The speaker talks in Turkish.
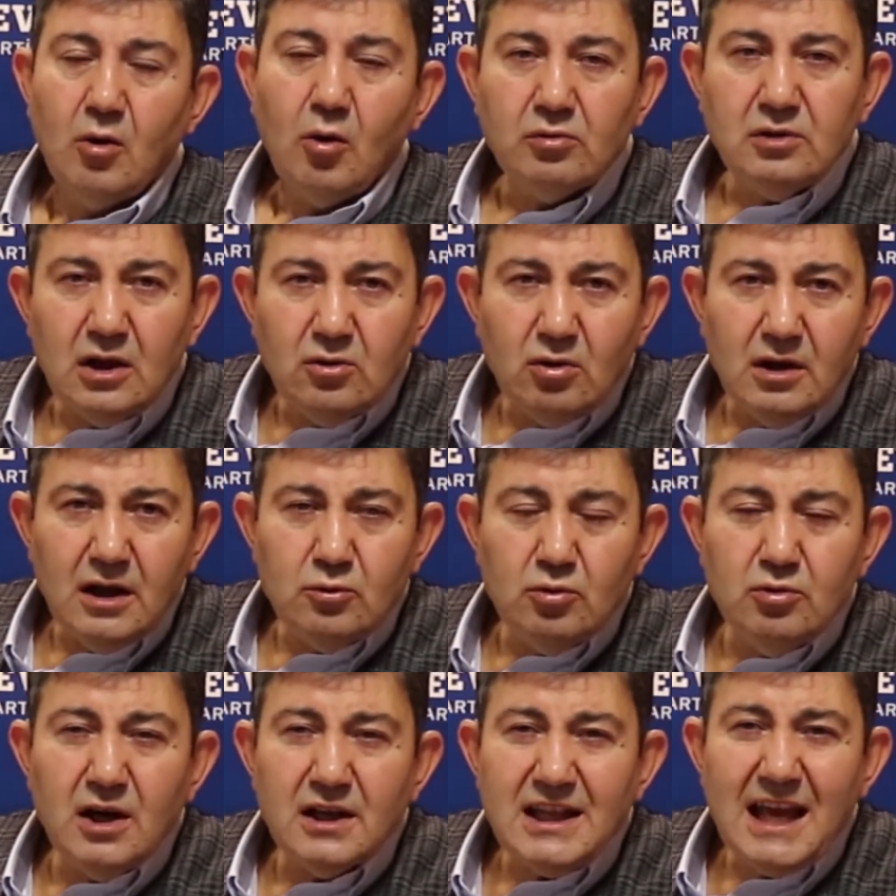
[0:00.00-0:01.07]
Ondan dolayı
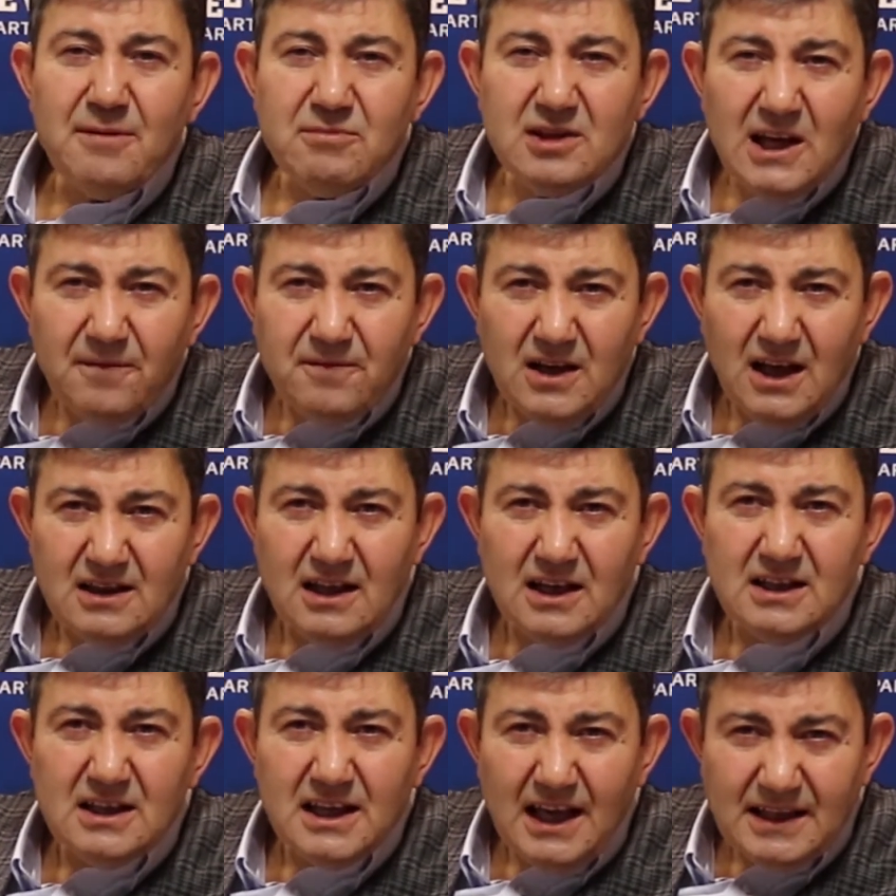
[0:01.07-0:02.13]
dünyada emtia
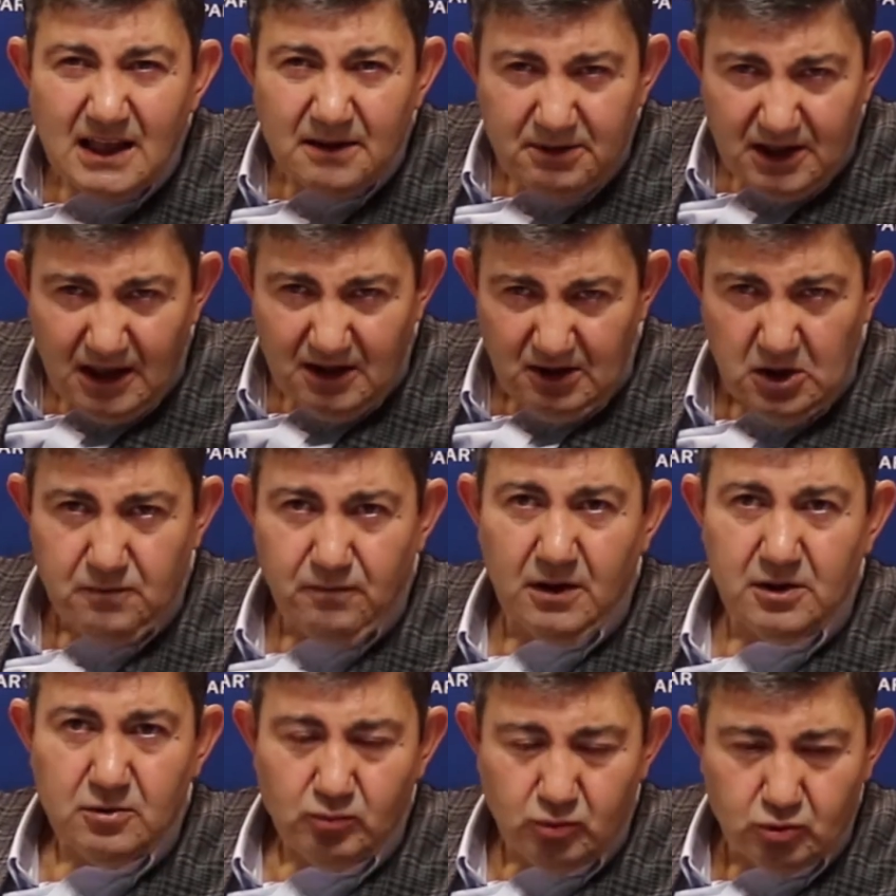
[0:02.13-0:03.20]
fiyatlarına genel bir artış
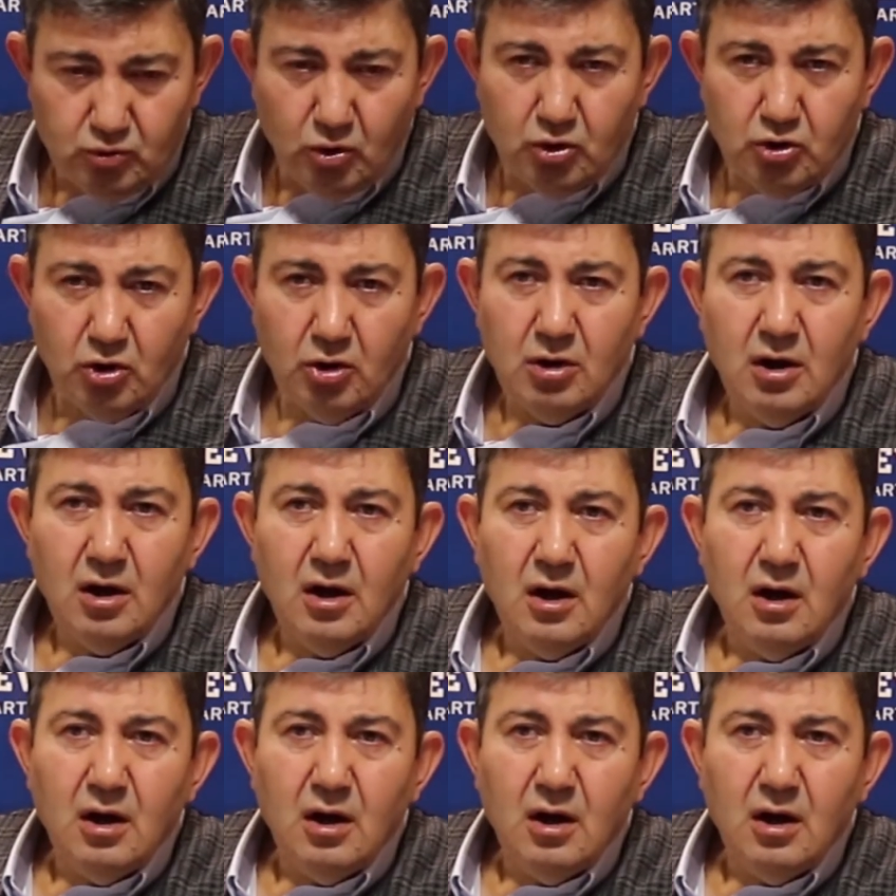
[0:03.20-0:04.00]
var. Bu doğru.